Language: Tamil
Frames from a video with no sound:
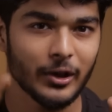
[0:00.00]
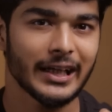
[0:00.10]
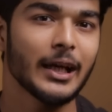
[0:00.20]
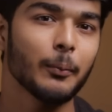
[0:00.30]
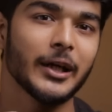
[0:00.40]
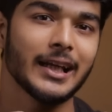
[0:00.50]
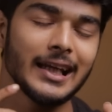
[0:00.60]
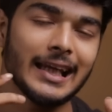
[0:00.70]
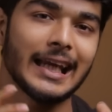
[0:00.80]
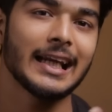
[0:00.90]
அவங்க கிட்ட போயிட்டு
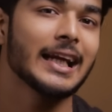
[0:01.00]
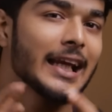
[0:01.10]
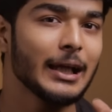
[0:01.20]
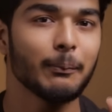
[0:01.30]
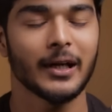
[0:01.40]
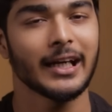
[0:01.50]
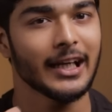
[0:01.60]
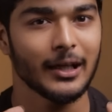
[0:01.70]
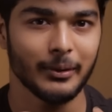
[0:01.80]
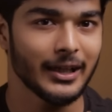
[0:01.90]
நீங்கள் என்ன டெய்லி
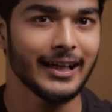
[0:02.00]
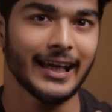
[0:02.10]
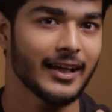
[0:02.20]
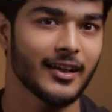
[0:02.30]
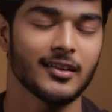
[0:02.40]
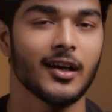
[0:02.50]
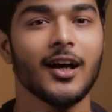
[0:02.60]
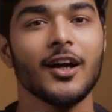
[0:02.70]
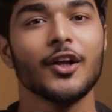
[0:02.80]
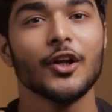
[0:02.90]
பண்ணுறீங்க அப்படின்னு கேட்குறது தான்